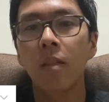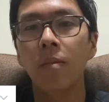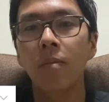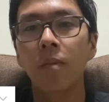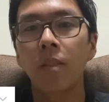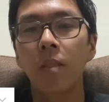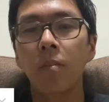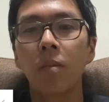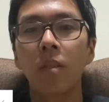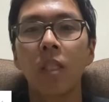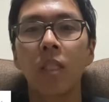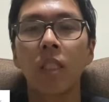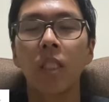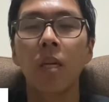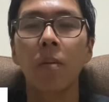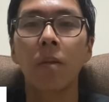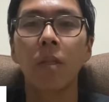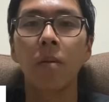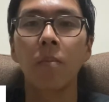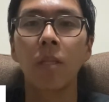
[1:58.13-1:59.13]
自分で
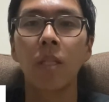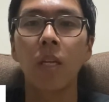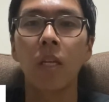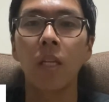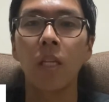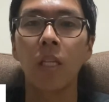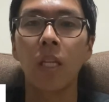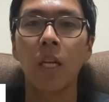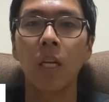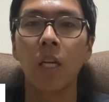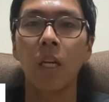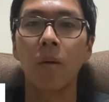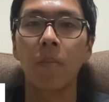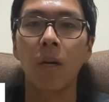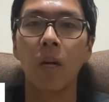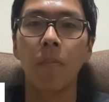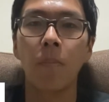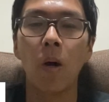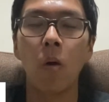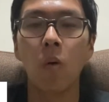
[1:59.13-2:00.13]
調べてみていただけれ
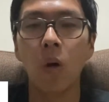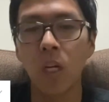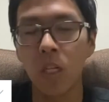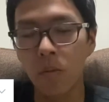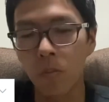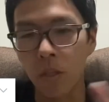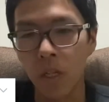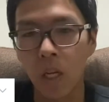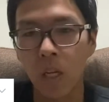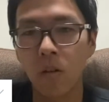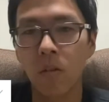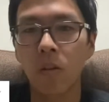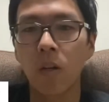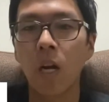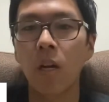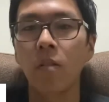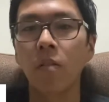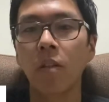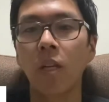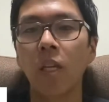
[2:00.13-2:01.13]
ば。まあ、他にもね、いろい
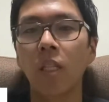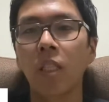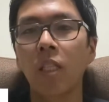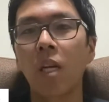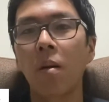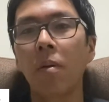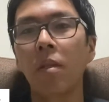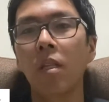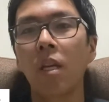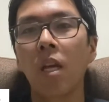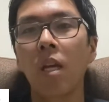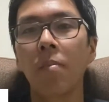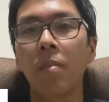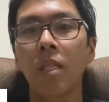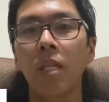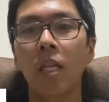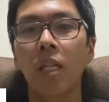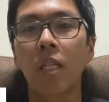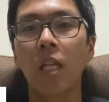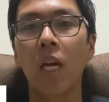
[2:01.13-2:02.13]
ろあるので調べて
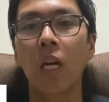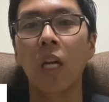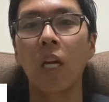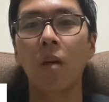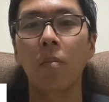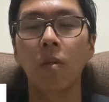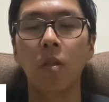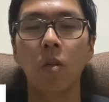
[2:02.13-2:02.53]
みていただければと